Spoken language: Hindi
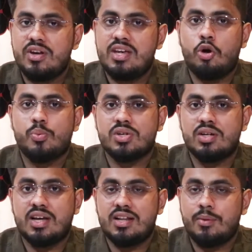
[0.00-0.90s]
फिर ये
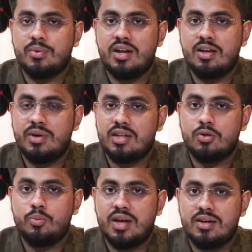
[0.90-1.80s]
ऑप्शनल शायद आपके लिए एक
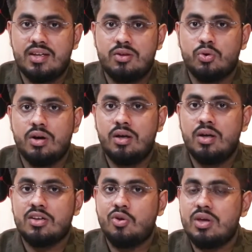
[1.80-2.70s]
बेहतर उपाय नहीं होगा
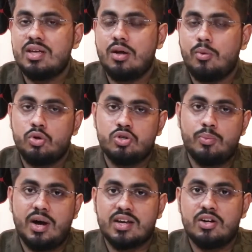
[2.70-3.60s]
क्योंकि जो
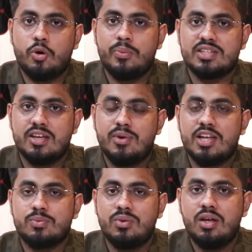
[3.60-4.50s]
बाकी टॉपिक्स हैं
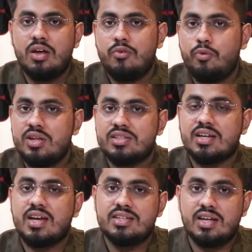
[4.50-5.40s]
मैथ्स में वो
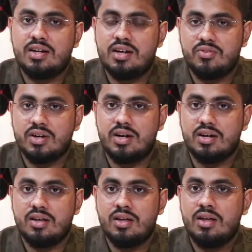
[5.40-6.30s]
इनसे कहीं ज़्यादा
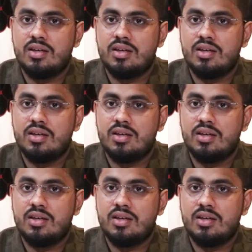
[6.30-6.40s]
डिफ़िकल्ट हैं